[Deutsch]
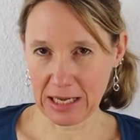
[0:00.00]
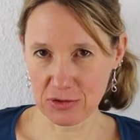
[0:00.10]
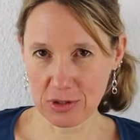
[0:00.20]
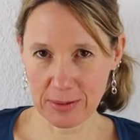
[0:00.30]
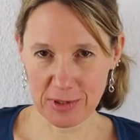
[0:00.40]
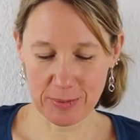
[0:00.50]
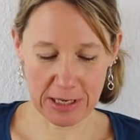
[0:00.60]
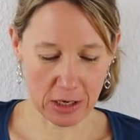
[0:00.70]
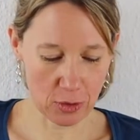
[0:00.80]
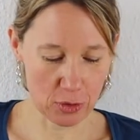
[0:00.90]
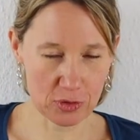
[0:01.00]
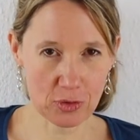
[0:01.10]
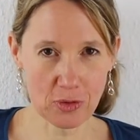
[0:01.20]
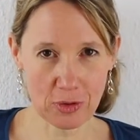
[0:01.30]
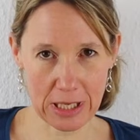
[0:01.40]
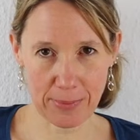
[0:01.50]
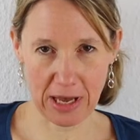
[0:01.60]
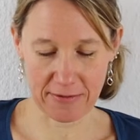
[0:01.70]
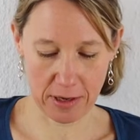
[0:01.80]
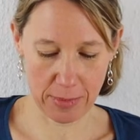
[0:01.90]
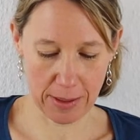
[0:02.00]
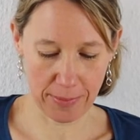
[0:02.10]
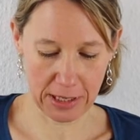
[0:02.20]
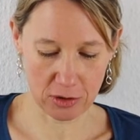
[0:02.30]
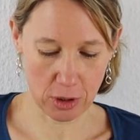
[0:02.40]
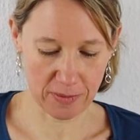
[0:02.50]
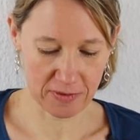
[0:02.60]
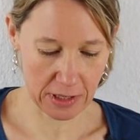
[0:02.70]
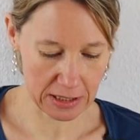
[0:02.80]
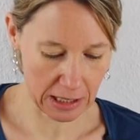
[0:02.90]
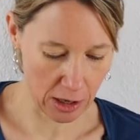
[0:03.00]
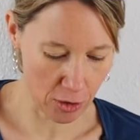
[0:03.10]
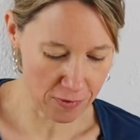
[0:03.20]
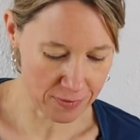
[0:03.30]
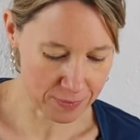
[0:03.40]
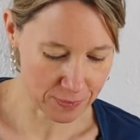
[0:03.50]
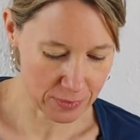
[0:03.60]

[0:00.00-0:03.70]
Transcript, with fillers: Also nehme ich meine Lösung und gebe einfach mal ein paar Tropfen da drauf.